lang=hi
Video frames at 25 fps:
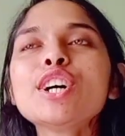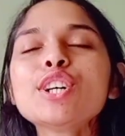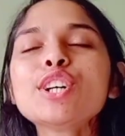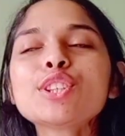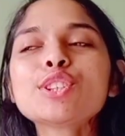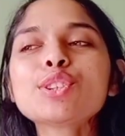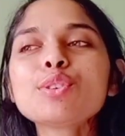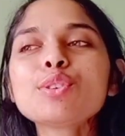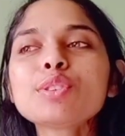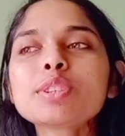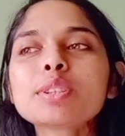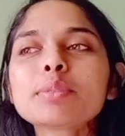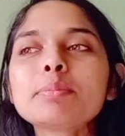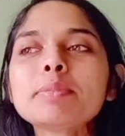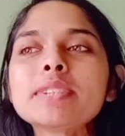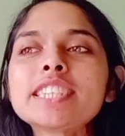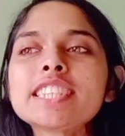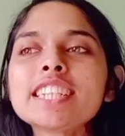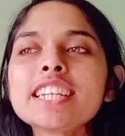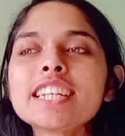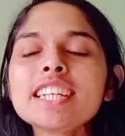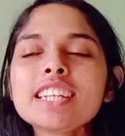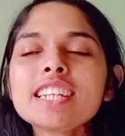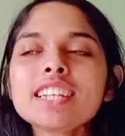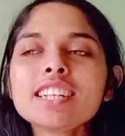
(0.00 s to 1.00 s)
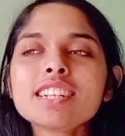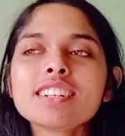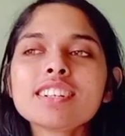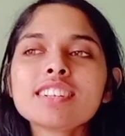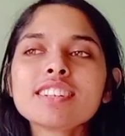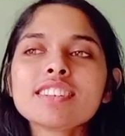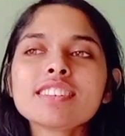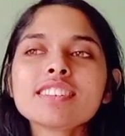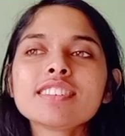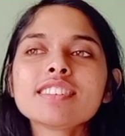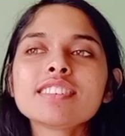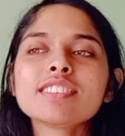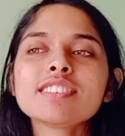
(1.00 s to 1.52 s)
सो so, उसमें
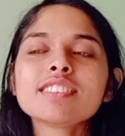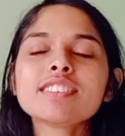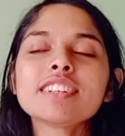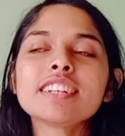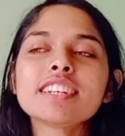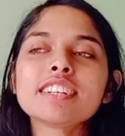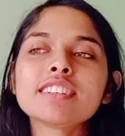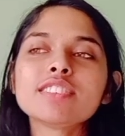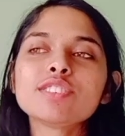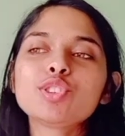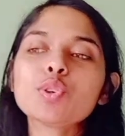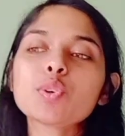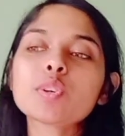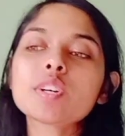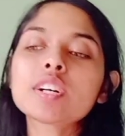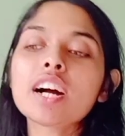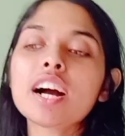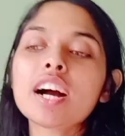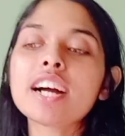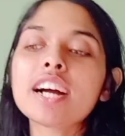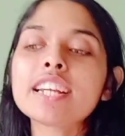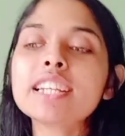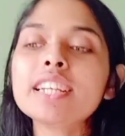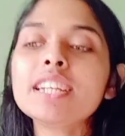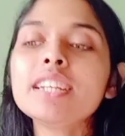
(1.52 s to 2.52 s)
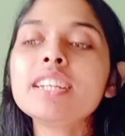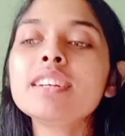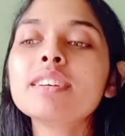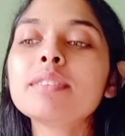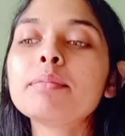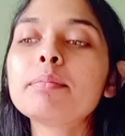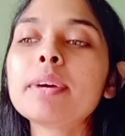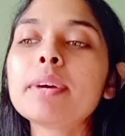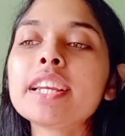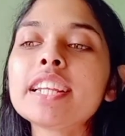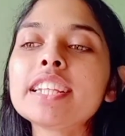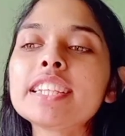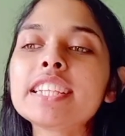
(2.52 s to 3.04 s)
से जो कहानी
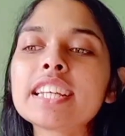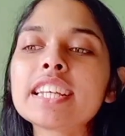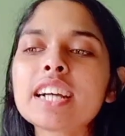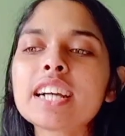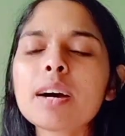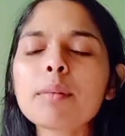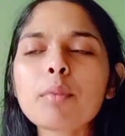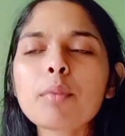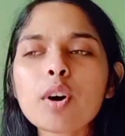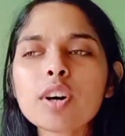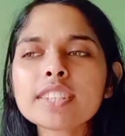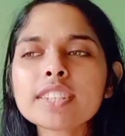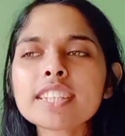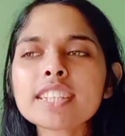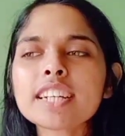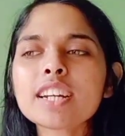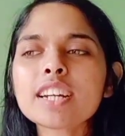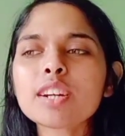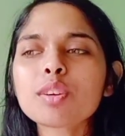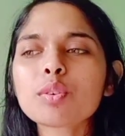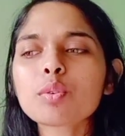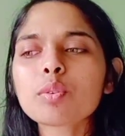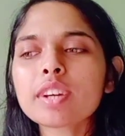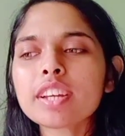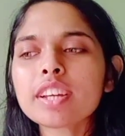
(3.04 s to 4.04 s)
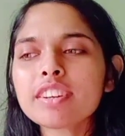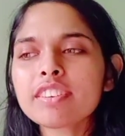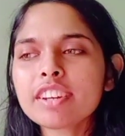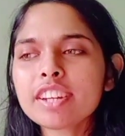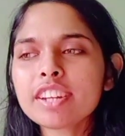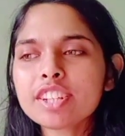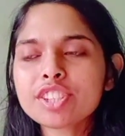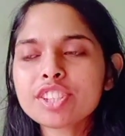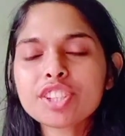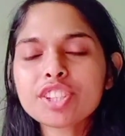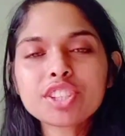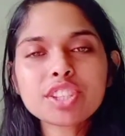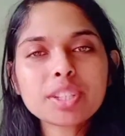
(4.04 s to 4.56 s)
मैंने देखा बहुत सारे लोगों के
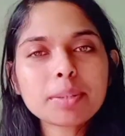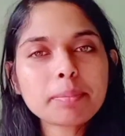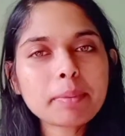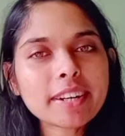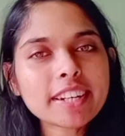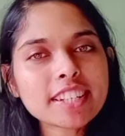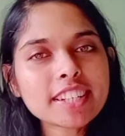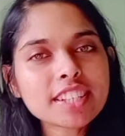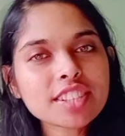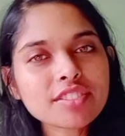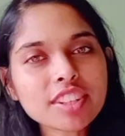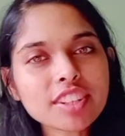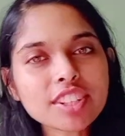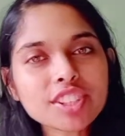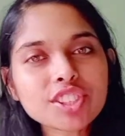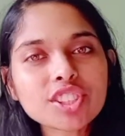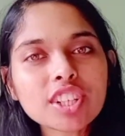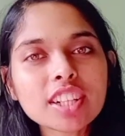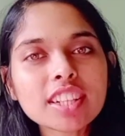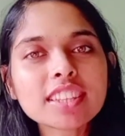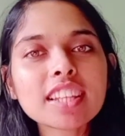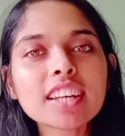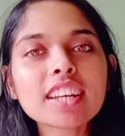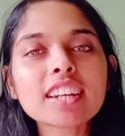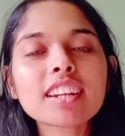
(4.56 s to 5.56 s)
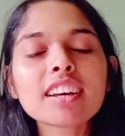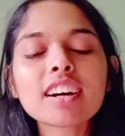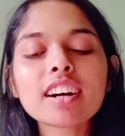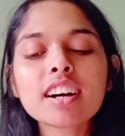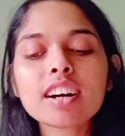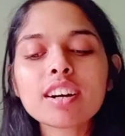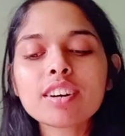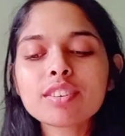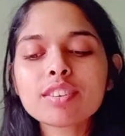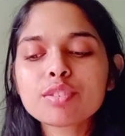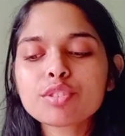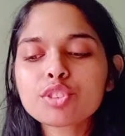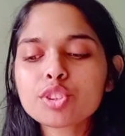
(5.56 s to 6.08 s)
रिलेशनशिप एट स्ट्रेच चलता रहा
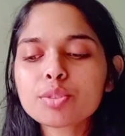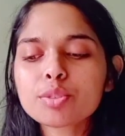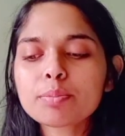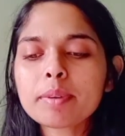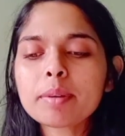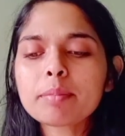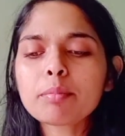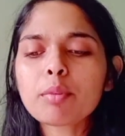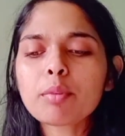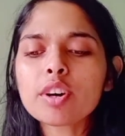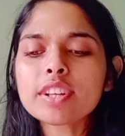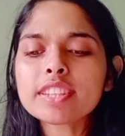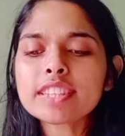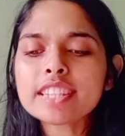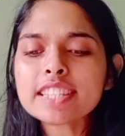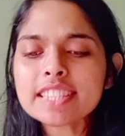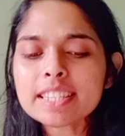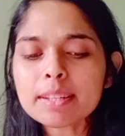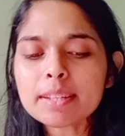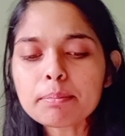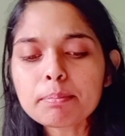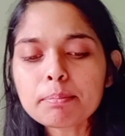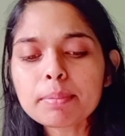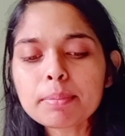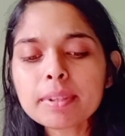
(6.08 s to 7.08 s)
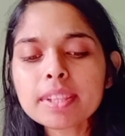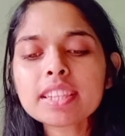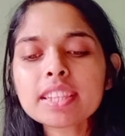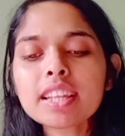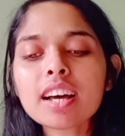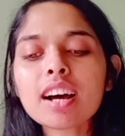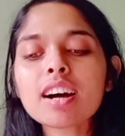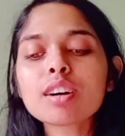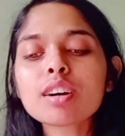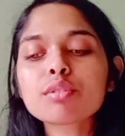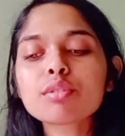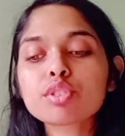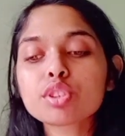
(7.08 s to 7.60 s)
कुछ में बहुत ही सिंपल
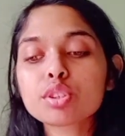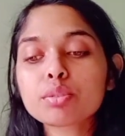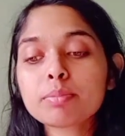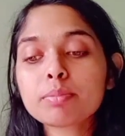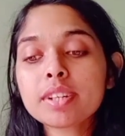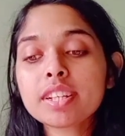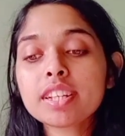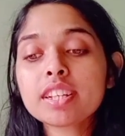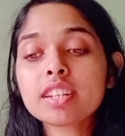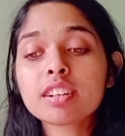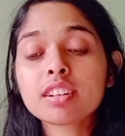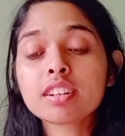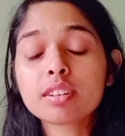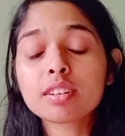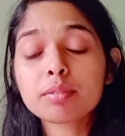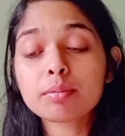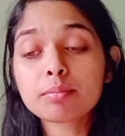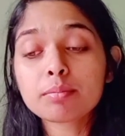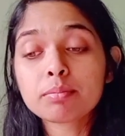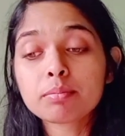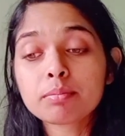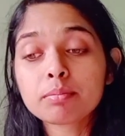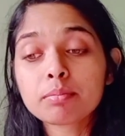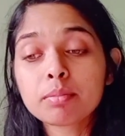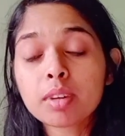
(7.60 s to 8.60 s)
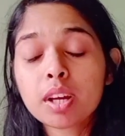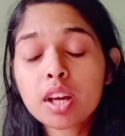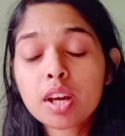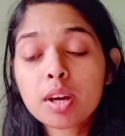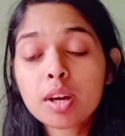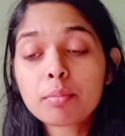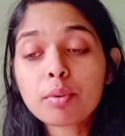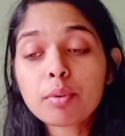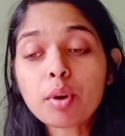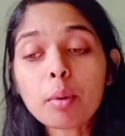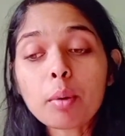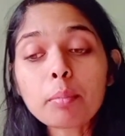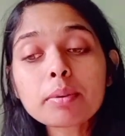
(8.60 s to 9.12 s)
था कुछ में
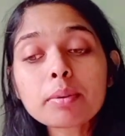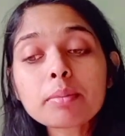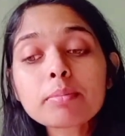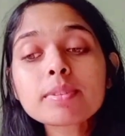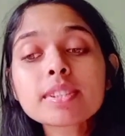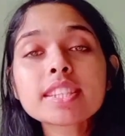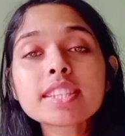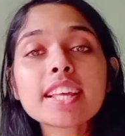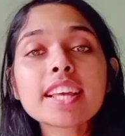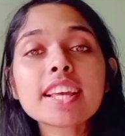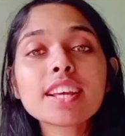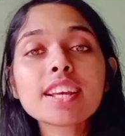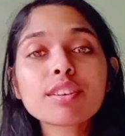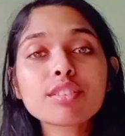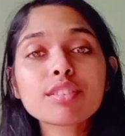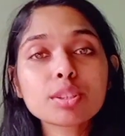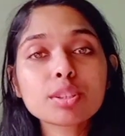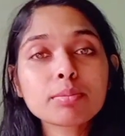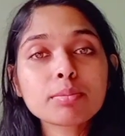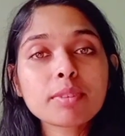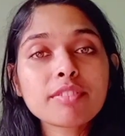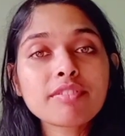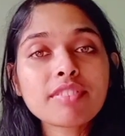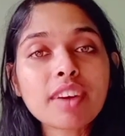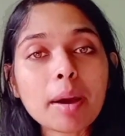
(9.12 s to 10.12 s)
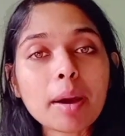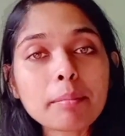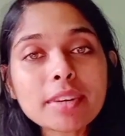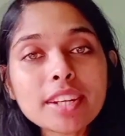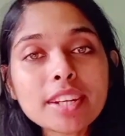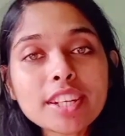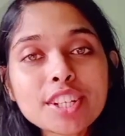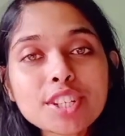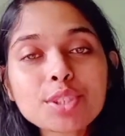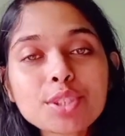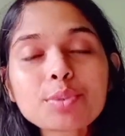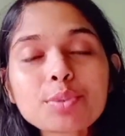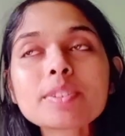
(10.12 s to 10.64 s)
प्रॉब्लम्स थे कुछ में
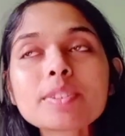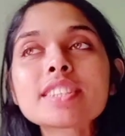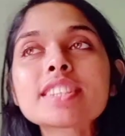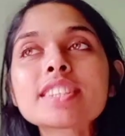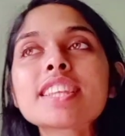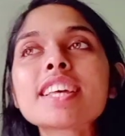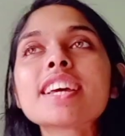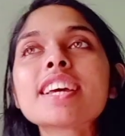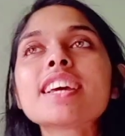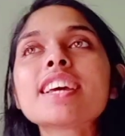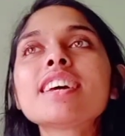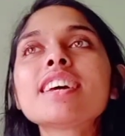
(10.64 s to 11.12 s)
फैमिली इश्यूज थे